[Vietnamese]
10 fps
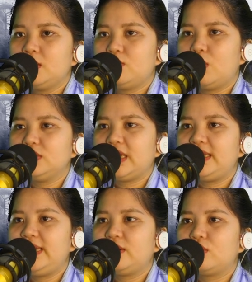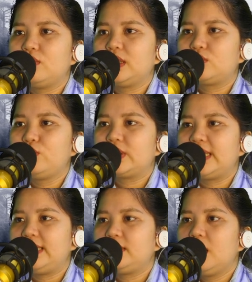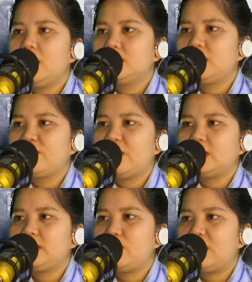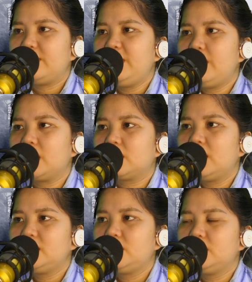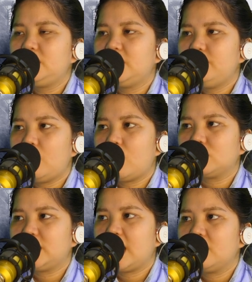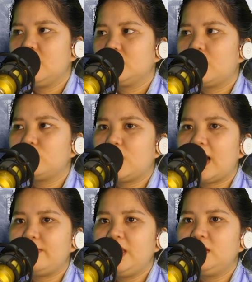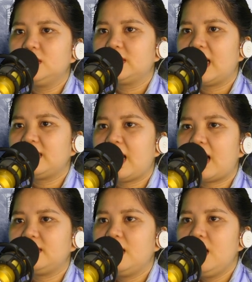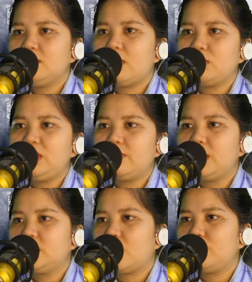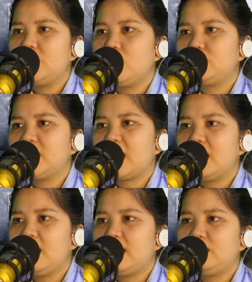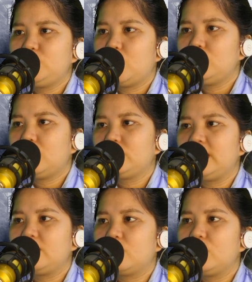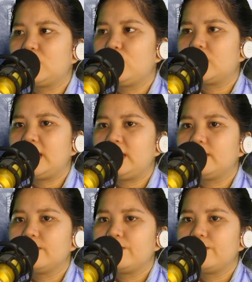Mỗi thành viên của nghịch nguyệt điện Thân phận đều là bí mật Từ chính bọn họ ra Không có ai biết người khác là ai Bảo vệ mình không bị lộ ra Là yếu tố đầu tiên của nghịch nguyệt điện